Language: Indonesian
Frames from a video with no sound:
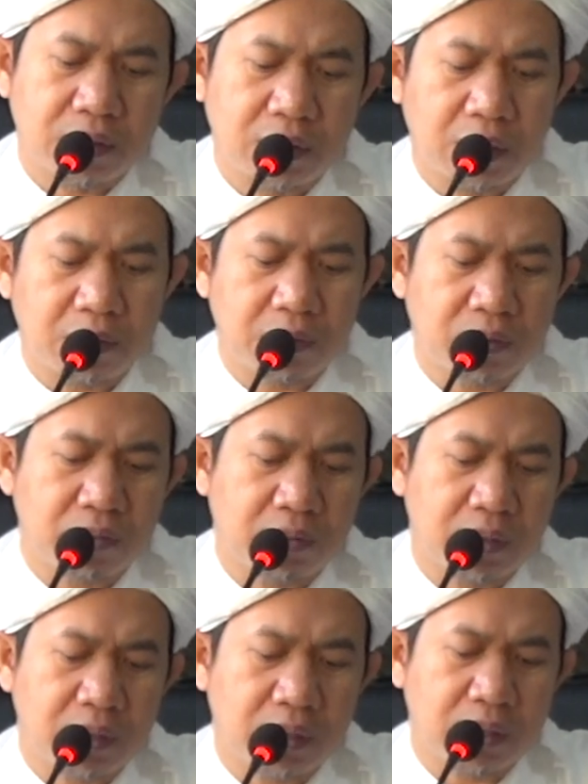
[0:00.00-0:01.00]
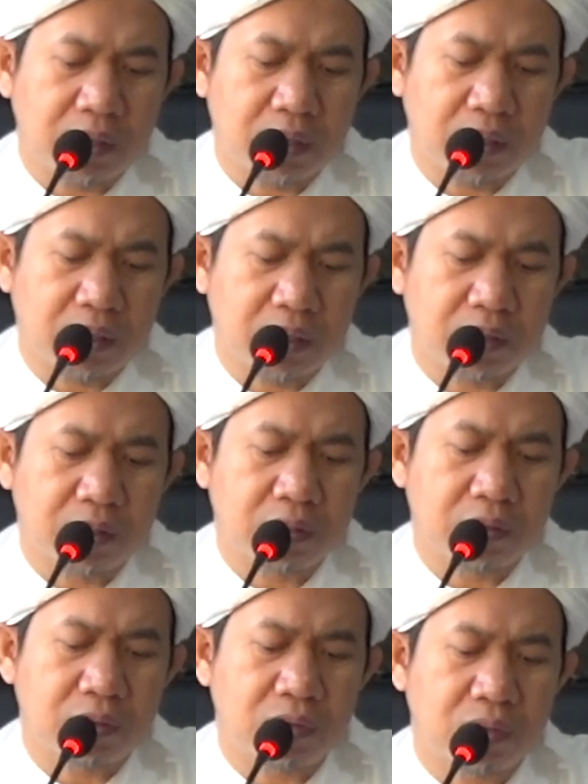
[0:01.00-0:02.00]
lil mu'minina
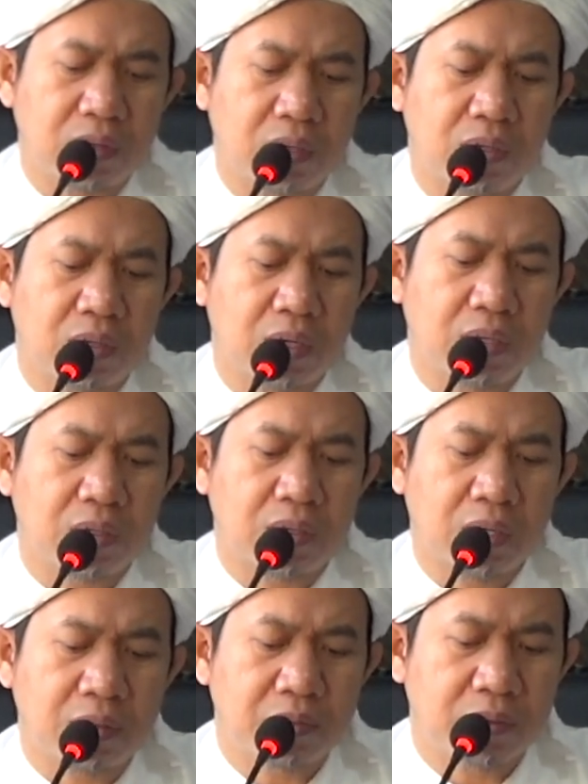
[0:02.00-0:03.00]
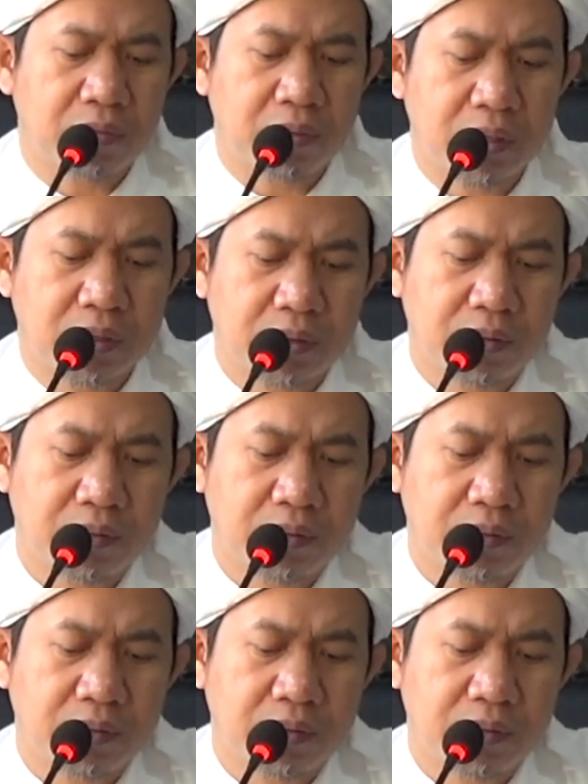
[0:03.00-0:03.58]
untuk orang-orang mukmin